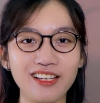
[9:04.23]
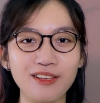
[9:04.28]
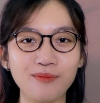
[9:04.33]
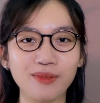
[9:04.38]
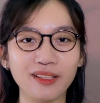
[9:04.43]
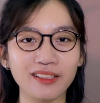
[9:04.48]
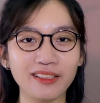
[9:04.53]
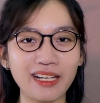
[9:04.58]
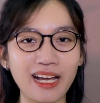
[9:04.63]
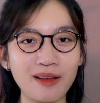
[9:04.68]
thì
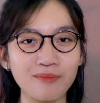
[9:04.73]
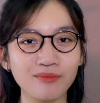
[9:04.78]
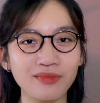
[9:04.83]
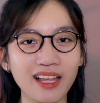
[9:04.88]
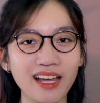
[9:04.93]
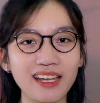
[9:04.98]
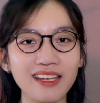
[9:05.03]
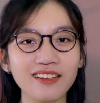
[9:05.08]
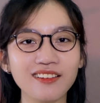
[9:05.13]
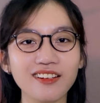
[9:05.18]
mình cảm
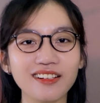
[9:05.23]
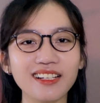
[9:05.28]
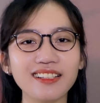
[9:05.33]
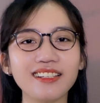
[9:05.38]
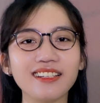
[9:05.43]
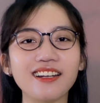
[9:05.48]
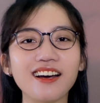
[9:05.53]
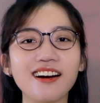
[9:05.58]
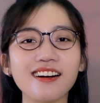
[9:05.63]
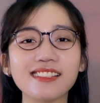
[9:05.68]
thấy có cái
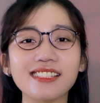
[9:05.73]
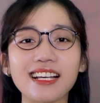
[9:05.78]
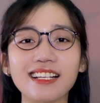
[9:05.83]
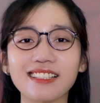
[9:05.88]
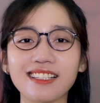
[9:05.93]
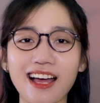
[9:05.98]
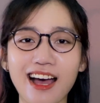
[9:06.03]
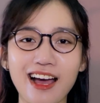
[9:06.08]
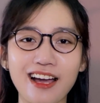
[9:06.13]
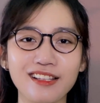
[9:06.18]
gì đó sai
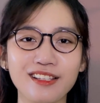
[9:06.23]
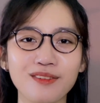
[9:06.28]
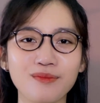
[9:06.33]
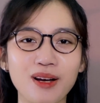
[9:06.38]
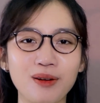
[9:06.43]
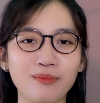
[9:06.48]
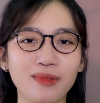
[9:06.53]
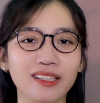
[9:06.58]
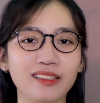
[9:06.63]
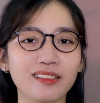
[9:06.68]
sai nhưng
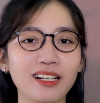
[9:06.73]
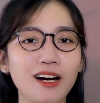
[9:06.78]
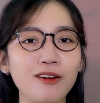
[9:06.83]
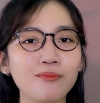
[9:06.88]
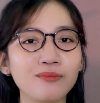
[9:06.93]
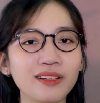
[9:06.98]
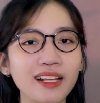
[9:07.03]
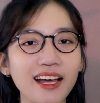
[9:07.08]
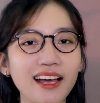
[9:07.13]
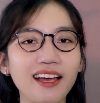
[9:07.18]
mà mình
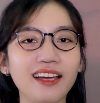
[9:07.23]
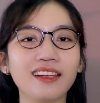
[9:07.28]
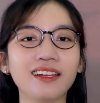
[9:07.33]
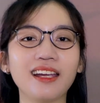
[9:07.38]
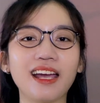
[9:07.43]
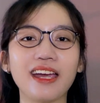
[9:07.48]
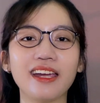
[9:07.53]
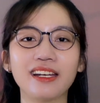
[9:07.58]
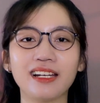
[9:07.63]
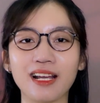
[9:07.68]
không thể
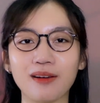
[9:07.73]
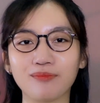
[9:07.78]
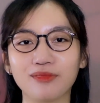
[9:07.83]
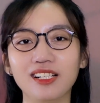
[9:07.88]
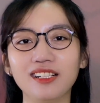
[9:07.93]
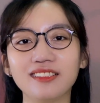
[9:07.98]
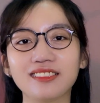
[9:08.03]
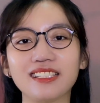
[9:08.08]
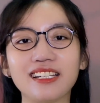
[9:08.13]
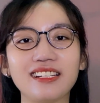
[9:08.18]
ngay lập
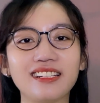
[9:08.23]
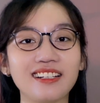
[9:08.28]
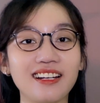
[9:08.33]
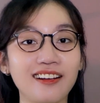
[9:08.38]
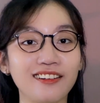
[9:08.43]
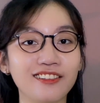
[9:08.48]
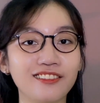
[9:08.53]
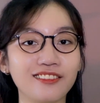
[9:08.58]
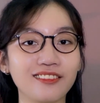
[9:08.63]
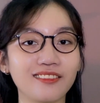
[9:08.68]
tức chỉ ra
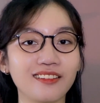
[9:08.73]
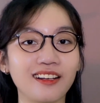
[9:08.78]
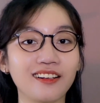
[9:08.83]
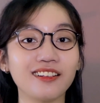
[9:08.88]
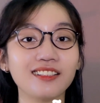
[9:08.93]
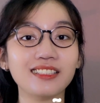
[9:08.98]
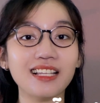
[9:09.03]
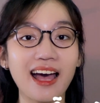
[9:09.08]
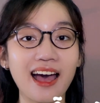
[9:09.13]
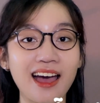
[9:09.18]
được là nó
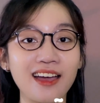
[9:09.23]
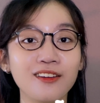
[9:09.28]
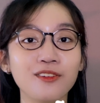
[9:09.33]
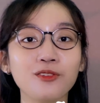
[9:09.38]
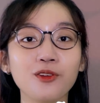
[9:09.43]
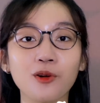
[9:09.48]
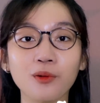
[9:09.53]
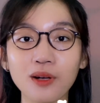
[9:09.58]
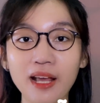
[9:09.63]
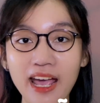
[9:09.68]
sai ở
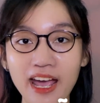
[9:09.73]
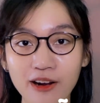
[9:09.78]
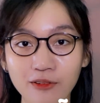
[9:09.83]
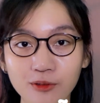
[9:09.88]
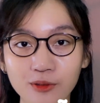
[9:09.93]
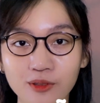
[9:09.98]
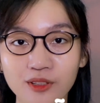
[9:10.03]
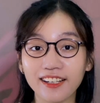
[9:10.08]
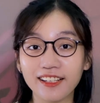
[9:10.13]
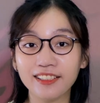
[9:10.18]
chỗ nào
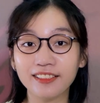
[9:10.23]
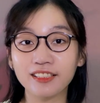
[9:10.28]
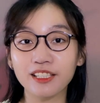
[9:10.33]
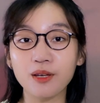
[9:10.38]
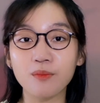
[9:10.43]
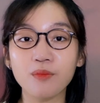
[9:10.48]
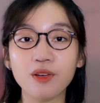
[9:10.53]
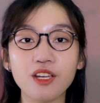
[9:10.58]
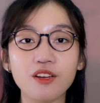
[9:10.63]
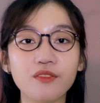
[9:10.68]
khi
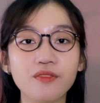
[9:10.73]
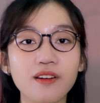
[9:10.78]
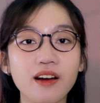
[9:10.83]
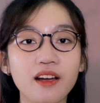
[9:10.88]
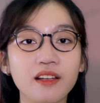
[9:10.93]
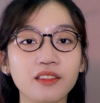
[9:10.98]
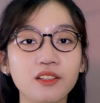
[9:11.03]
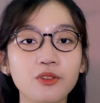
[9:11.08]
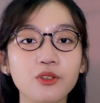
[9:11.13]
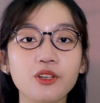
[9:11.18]
tìm hiểu
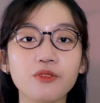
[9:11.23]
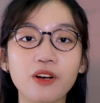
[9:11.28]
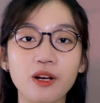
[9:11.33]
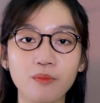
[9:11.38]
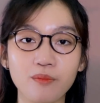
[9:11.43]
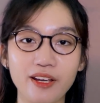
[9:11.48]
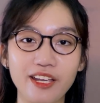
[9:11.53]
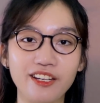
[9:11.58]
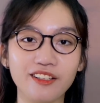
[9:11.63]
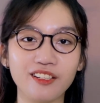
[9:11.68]
về tư duy
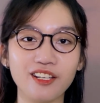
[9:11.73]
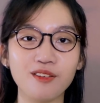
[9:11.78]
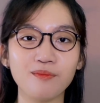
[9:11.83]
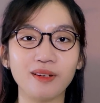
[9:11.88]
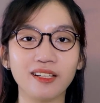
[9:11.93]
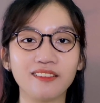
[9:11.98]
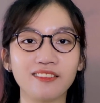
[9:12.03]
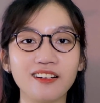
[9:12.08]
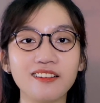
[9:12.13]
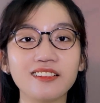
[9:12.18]
phản biện thì
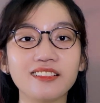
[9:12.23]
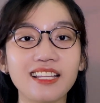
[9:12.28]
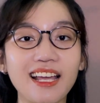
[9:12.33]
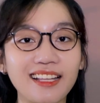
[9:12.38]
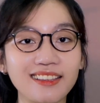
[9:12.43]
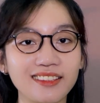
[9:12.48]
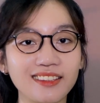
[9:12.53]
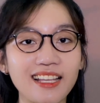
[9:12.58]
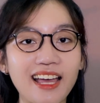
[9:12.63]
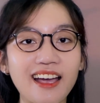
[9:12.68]
mình rất
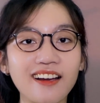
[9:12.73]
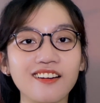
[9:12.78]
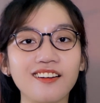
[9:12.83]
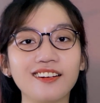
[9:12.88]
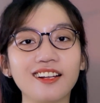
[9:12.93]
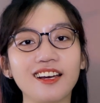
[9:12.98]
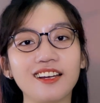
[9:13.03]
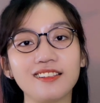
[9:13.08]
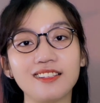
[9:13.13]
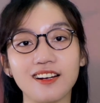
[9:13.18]
nhanh đã có
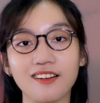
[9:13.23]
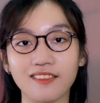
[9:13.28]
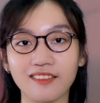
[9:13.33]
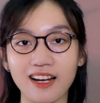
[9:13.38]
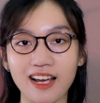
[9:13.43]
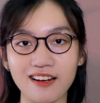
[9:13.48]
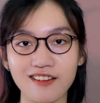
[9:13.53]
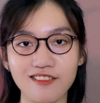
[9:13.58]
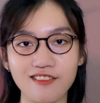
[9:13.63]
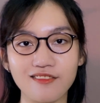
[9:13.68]
thể nhận
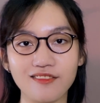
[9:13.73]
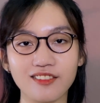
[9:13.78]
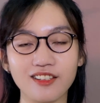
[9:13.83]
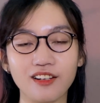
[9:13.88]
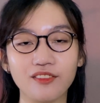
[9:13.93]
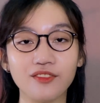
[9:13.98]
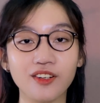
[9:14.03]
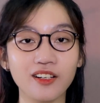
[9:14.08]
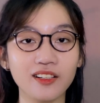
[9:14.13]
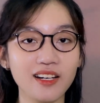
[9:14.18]
ra được
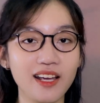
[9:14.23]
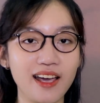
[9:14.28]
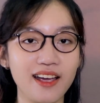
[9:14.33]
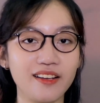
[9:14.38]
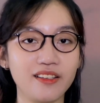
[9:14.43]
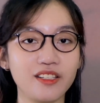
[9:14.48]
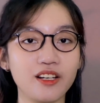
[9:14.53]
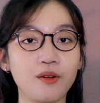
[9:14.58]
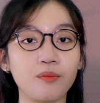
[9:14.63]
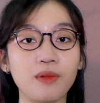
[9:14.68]
những vấn đề
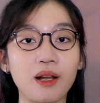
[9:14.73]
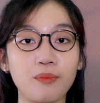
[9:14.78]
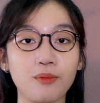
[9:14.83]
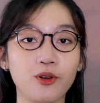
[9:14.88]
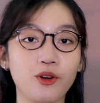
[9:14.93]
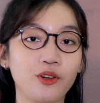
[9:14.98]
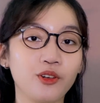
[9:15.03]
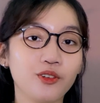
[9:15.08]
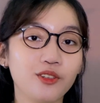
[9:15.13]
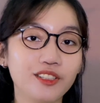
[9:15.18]
trong lập
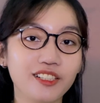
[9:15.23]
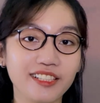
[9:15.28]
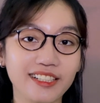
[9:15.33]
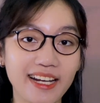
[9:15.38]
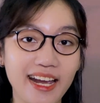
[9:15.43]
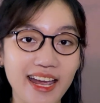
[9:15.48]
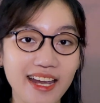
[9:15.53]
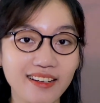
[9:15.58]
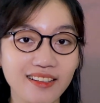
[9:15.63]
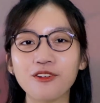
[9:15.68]
luận của người
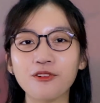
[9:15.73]
khác